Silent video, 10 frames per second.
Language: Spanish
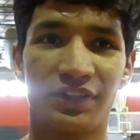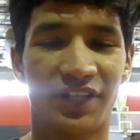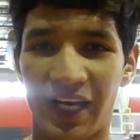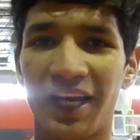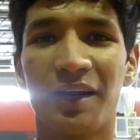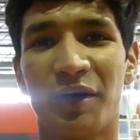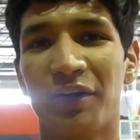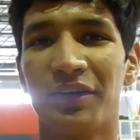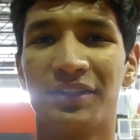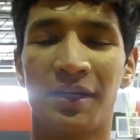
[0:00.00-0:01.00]
y nos sacan el
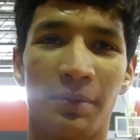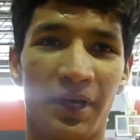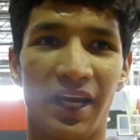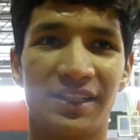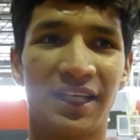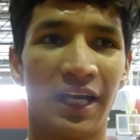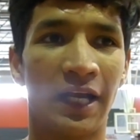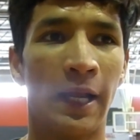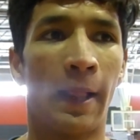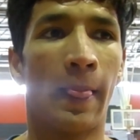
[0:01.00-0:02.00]
juego, se podría decir.
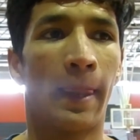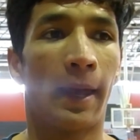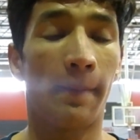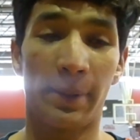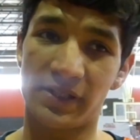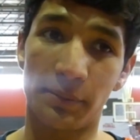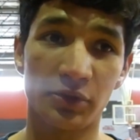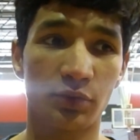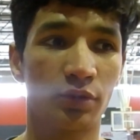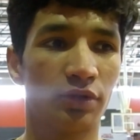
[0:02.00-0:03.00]
Empezamos